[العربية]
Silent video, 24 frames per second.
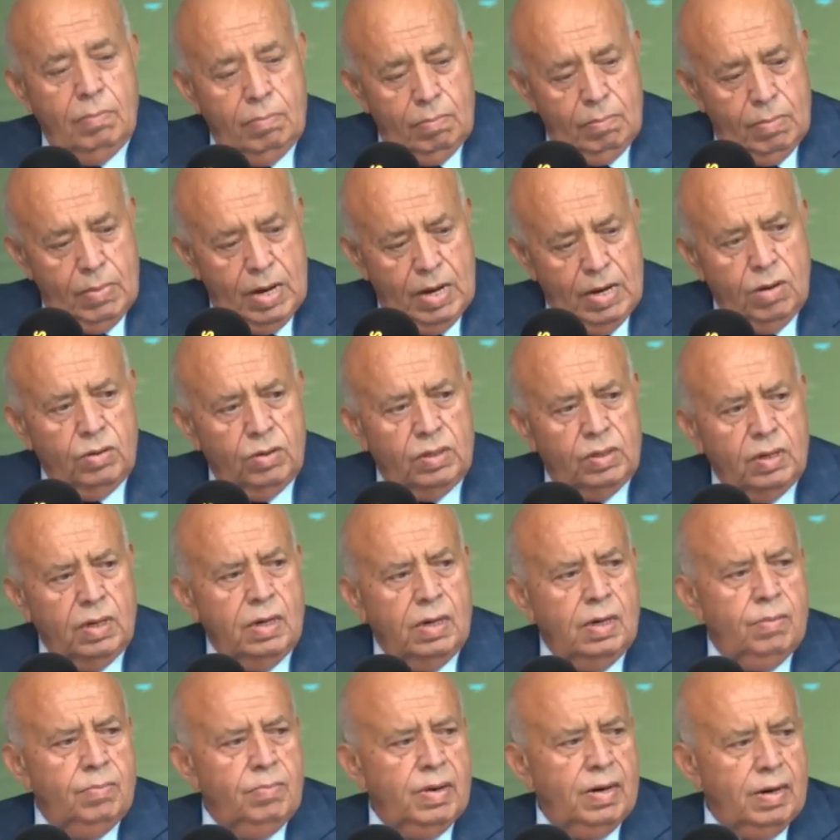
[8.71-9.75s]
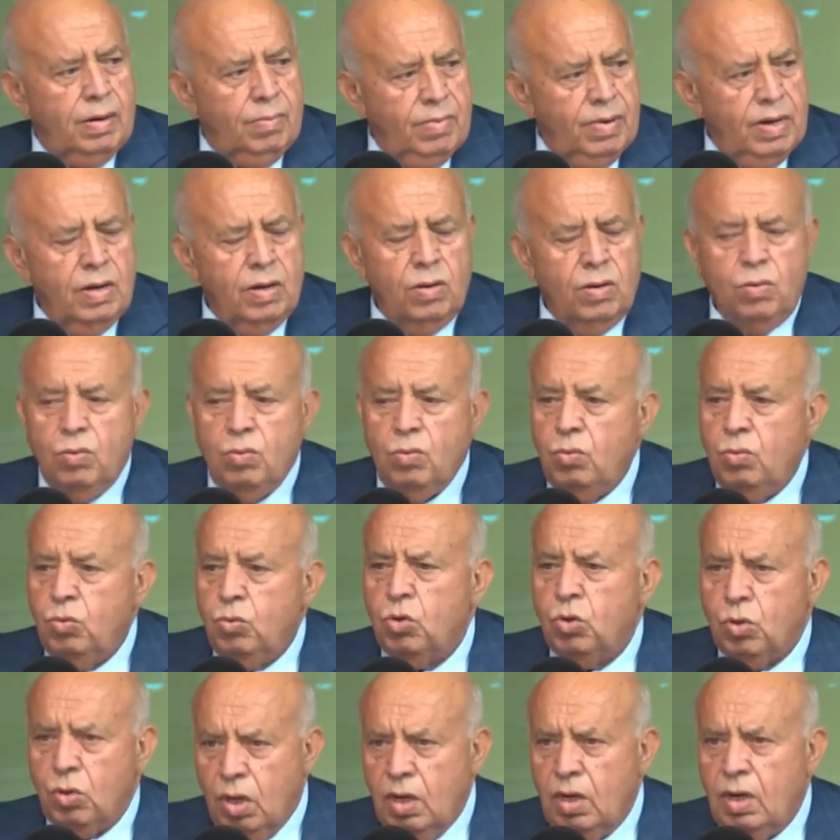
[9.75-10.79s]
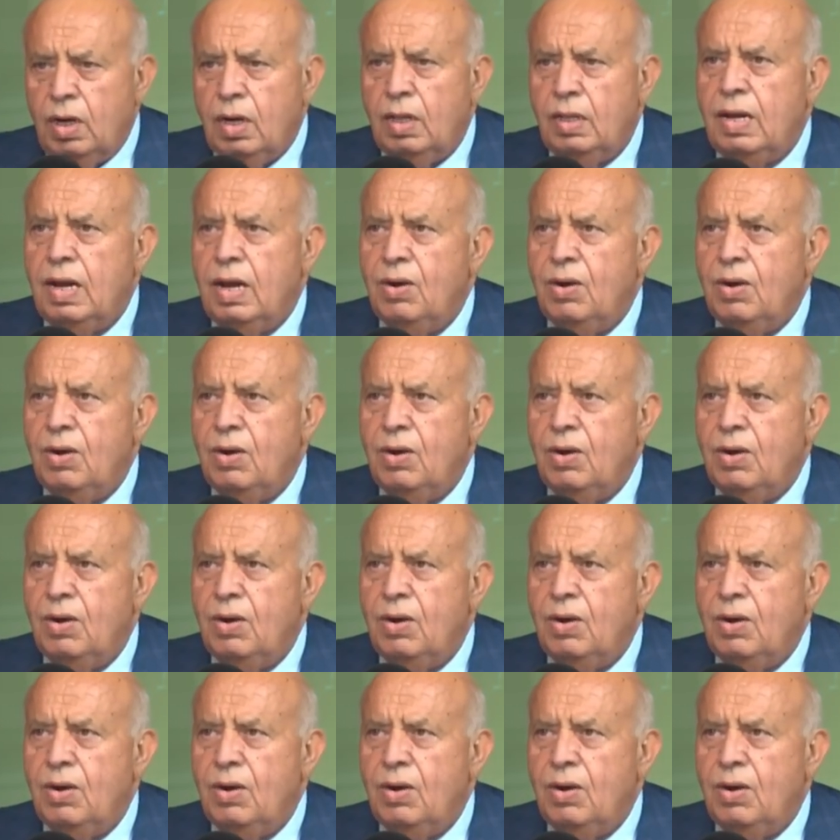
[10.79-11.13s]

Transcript: أهلا وسهلا مرحبا وشكرا على الدعوة